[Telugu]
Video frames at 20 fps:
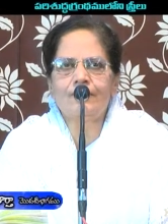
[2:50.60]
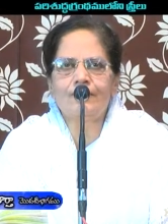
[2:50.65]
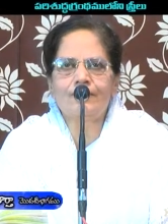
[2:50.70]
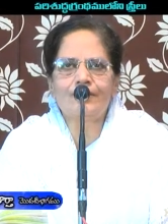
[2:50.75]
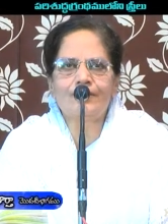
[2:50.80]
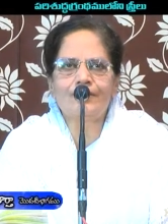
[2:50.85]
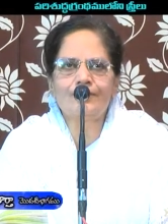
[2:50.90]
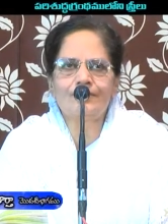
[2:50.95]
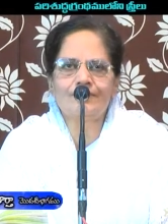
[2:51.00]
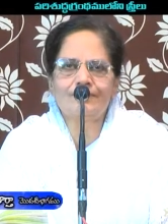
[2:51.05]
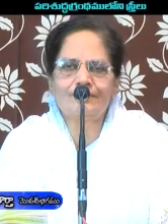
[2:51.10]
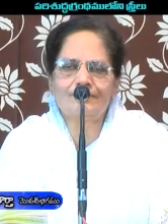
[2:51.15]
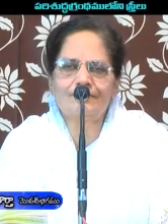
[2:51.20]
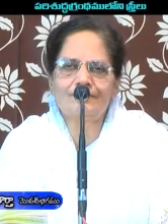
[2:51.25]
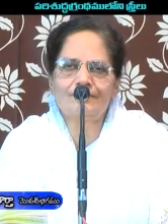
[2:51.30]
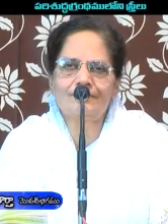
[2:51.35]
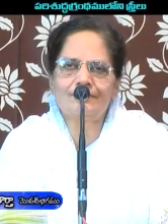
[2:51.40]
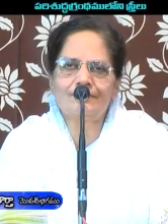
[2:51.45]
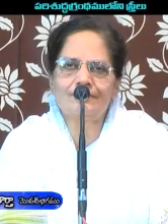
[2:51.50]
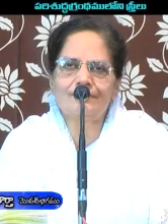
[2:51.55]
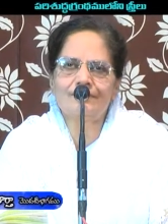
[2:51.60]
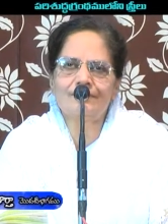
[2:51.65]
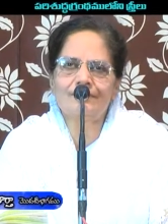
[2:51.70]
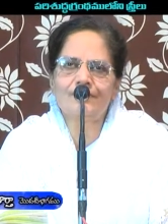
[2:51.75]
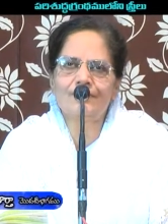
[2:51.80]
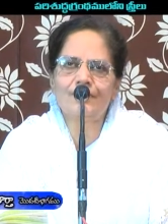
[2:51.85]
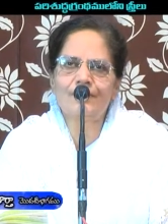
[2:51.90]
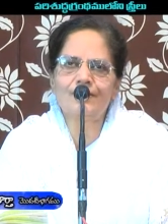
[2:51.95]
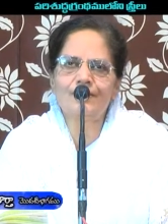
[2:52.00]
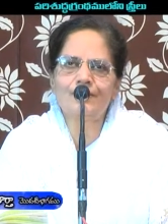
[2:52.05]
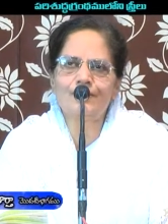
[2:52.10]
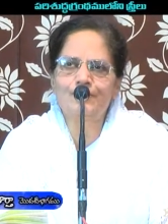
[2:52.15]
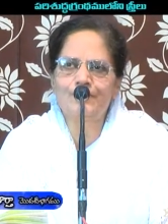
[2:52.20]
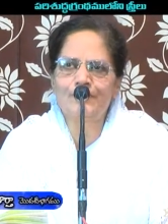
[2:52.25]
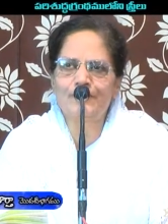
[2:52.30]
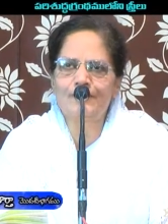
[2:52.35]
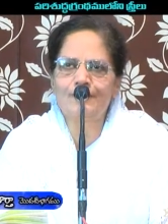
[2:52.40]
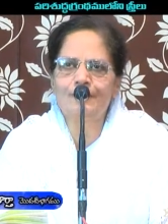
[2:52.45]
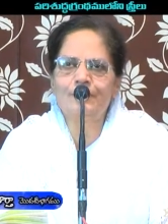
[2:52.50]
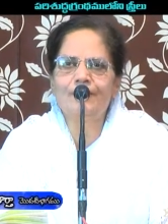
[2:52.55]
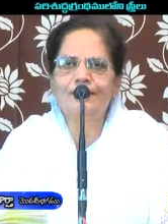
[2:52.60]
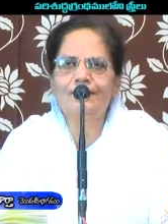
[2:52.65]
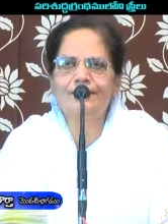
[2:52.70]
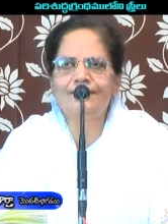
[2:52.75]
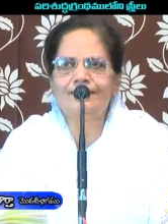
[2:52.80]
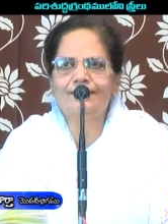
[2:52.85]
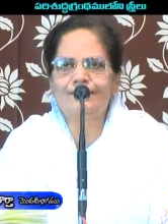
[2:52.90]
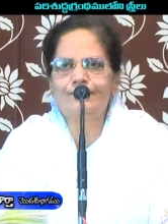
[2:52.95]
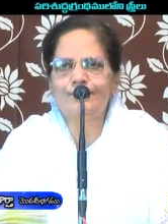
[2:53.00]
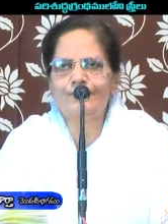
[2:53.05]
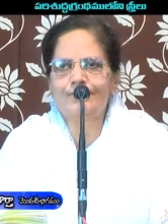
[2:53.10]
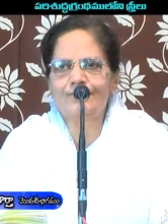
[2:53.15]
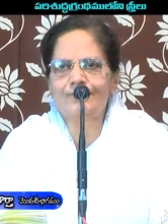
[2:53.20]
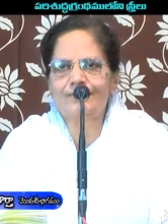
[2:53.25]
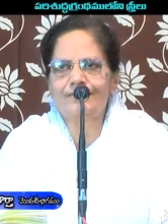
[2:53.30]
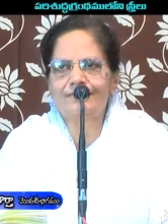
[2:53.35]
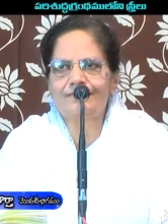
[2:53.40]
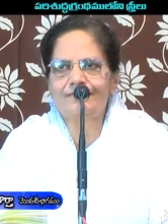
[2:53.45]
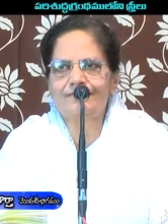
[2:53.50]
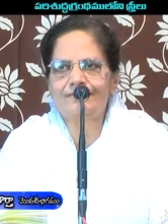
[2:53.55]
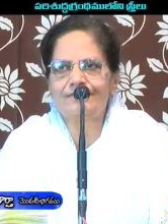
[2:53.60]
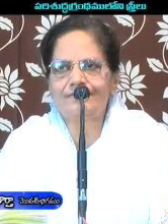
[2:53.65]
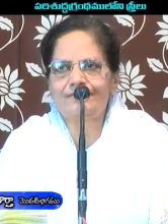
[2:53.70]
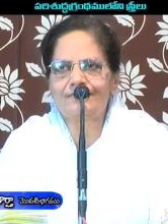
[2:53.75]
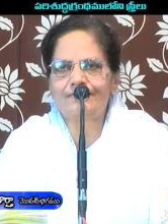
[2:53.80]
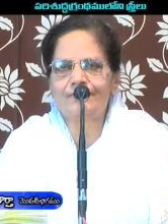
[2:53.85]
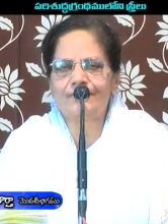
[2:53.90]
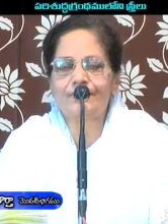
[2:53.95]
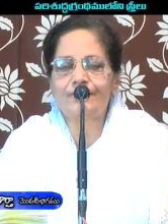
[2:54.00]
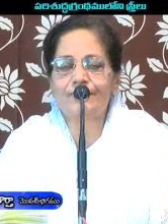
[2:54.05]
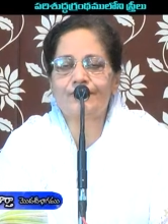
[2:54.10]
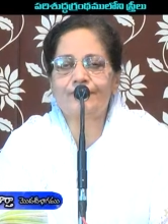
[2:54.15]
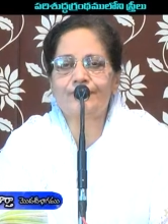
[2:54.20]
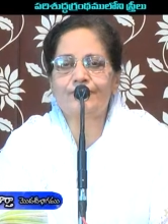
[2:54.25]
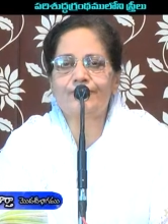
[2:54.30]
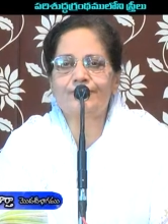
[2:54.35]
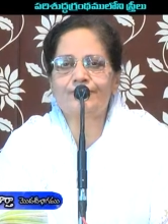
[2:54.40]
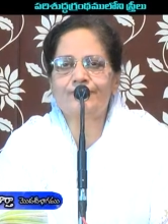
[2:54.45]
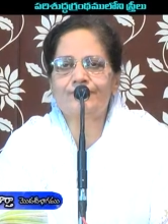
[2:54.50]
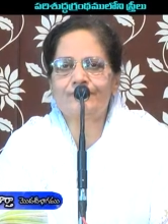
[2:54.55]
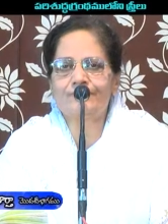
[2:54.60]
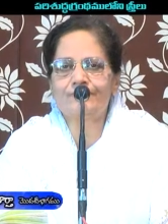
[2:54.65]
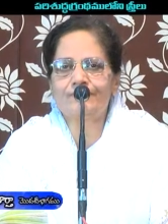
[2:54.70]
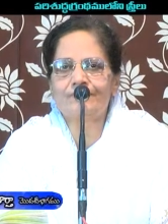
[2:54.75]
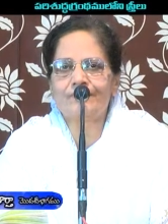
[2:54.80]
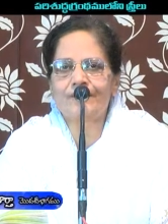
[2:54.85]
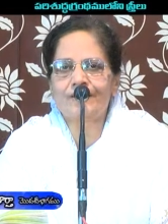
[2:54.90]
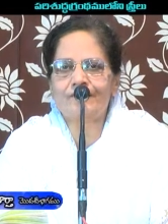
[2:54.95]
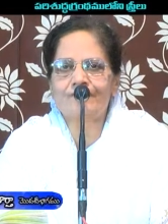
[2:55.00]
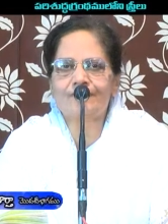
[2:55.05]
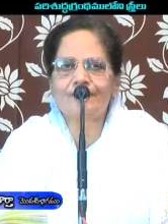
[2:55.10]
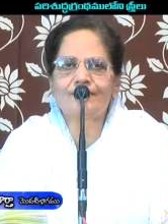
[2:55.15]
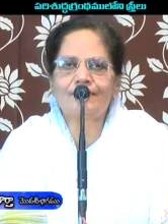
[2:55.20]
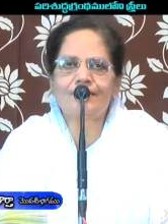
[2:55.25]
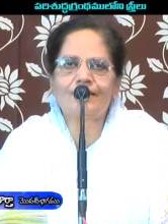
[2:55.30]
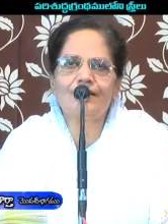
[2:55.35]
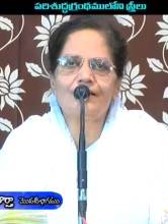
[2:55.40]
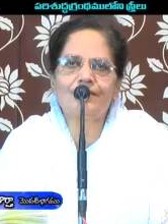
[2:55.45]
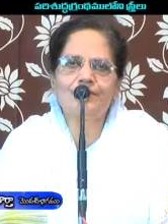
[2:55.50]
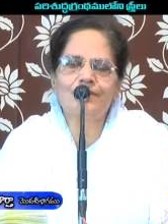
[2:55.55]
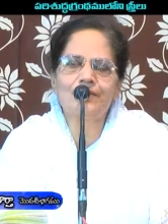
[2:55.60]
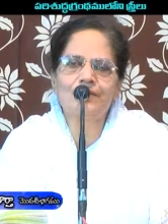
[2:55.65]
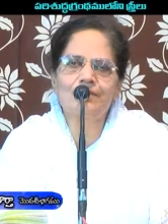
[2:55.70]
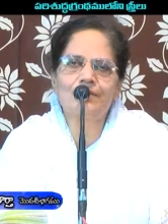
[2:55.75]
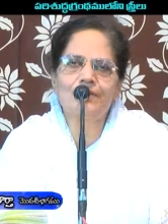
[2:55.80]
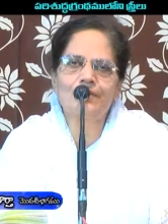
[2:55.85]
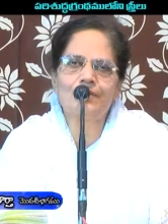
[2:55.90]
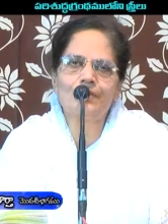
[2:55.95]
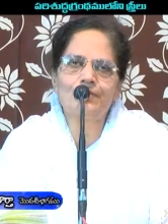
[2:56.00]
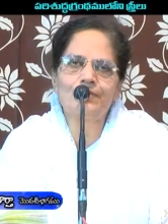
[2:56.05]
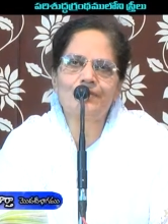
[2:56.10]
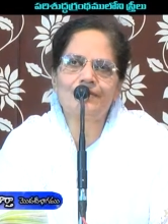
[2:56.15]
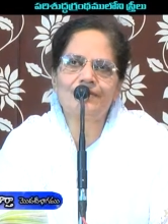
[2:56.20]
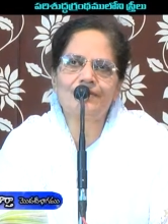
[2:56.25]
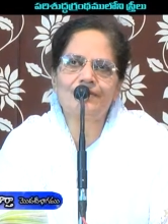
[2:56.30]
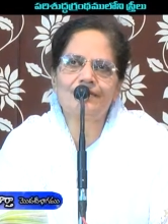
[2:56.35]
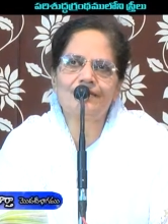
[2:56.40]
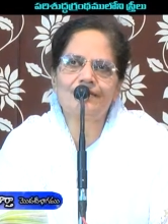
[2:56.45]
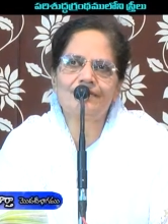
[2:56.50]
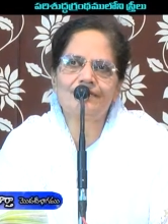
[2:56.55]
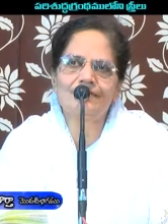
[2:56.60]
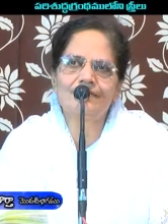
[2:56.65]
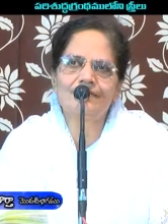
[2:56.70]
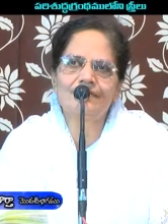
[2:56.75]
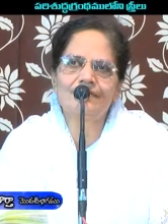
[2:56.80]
ఒకరు ఏసు పాదముల దగ్గర కూర్చున్నారు మరి ఒకరు విస్తారమైన పనులు పెట్టుకున్నారు